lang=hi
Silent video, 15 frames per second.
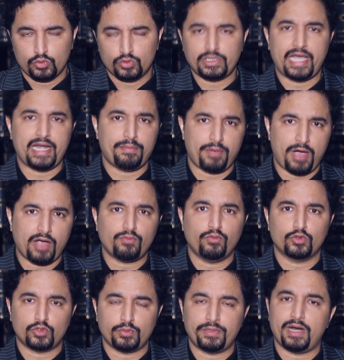तो ज़ाहिर है पाक
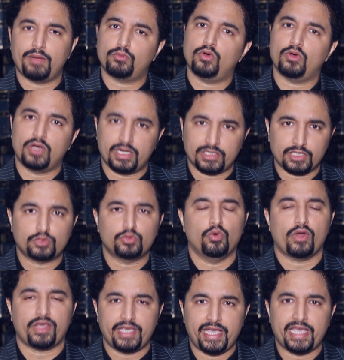फौज तो फिर आपको घर तक
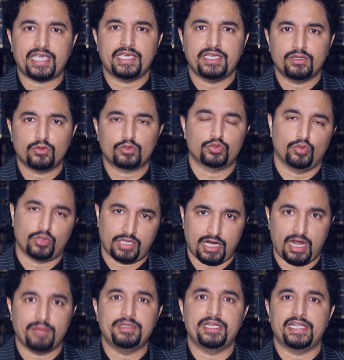छोड़ के आएगी और छोड़
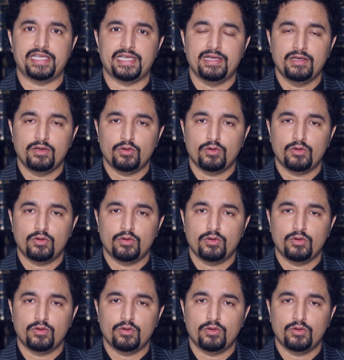कर आ भी रही है